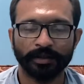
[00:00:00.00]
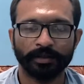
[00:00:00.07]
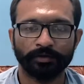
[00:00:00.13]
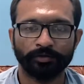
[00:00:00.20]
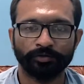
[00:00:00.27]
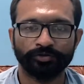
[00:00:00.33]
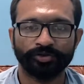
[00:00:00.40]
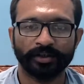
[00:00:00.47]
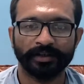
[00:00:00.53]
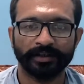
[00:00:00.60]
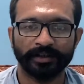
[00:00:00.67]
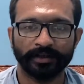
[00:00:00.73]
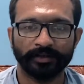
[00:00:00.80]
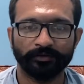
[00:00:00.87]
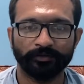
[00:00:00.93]
तो
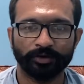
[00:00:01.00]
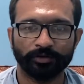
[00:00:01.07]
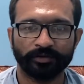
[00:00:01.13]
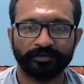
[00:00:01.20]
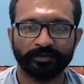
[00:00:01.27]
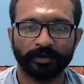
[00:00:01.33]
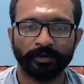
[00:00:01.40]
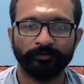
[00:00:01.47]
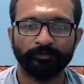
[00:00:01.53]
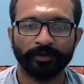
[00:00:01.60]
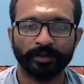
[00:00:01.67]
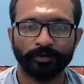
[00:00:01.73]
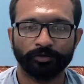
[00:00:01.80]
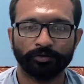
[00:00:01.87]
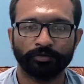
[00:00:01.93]
चलिए व्यूअर्स आप
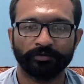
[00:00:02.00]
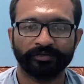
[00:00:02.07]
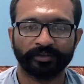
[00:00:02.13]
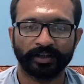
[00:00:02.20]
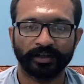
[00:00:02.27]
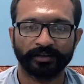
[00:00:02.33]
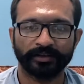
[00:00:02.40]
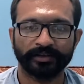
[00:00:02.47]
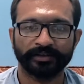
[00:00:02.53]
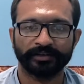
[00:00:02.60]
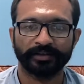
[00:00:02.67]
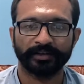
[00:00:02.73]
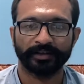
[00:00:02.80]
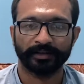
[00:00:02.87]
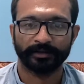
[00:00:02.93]
वीडियो को स्टार्ट
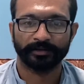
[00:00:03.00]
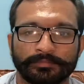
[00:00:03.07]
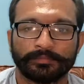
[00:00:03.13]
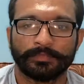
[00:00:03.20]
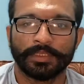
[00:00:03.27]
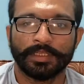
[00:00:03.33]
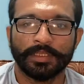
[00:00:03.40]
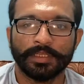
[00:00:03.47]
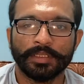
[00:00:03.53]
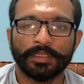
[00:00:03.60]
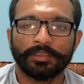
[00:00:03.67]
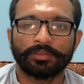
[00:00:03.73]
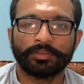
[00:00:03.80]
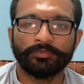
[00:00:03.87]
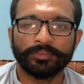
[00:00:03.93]
करते हैं
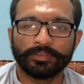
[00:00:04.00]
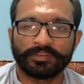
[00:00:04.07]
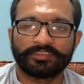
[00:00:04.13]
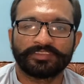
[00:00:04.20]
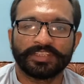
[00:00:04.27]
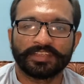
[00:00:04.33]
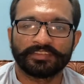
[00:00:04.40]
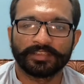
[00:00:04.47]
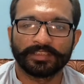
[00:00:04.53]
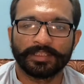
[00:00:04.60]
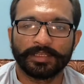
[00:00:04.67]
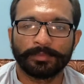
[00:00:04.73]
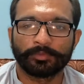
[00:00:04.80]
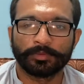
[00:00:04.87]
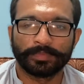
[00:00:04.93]
तो व्यूअर्स जैसा कि
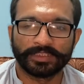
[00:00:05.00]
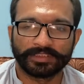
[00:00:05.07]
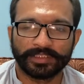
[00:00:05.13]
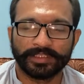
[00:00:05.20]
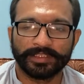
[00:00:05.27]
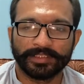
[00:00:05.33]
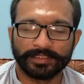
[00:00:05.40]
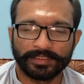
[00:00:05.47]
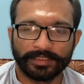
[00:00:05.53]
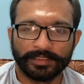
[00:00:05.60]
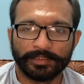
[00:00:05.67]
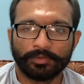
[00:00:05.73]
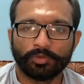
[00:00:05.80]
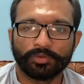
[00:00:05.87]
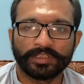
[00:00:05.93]
आपको पता है कि
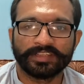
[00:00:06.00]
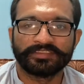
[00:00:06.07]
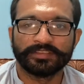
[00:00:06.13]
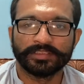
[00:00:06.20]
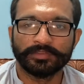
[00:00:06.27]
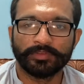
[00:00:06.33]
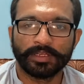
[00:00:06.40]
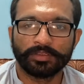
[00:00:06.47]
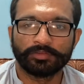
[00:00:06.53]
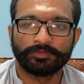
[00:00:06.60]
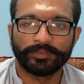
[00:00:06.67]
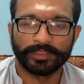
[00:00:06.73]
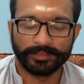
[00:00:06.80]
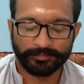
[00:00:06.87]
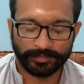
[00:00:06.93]
होंडा सी जी वन टू
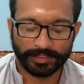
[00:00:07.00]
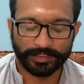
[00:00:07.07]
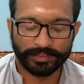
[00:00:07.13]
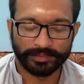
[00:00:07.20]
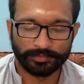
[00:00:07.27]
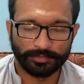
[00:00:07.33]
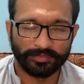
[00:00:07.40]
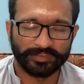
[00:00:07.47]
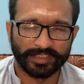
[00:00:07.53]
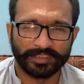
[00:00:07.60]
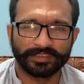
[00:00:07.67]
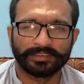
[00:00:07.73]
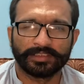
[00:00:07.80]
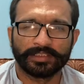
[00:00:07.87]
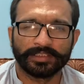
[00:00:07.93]
फाइव के लिए जो
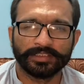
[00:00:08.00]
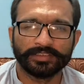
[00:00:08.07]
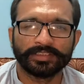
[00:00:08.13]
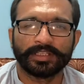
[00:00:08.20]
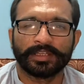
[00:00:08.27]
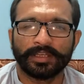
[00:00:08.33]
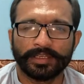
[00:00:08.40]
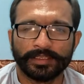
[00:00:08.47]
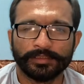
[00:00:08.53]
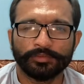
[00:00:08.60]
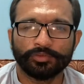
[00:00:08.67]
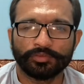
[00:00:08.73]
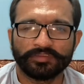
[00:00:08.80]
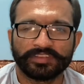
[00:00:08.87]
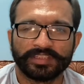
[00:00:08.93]
ज़्यादातर इंजन ऑयल
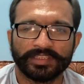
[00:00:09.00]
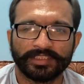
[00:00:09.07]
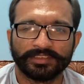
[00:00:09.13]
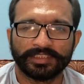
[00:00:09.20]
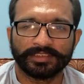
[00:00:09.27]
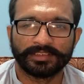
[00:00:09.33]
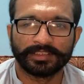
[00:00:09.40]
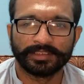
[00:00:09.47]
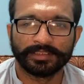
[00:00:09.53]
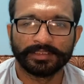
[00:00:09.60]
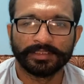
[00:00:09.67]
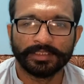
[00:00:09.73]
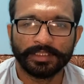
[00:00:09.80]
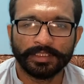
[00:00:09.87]
यूज़ किया जाता है